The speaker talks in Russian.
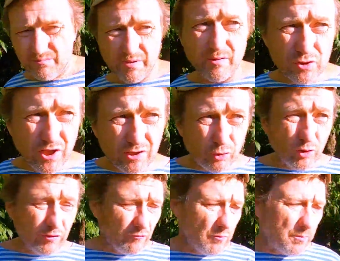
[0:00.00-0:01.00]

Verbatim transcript: Потому что как только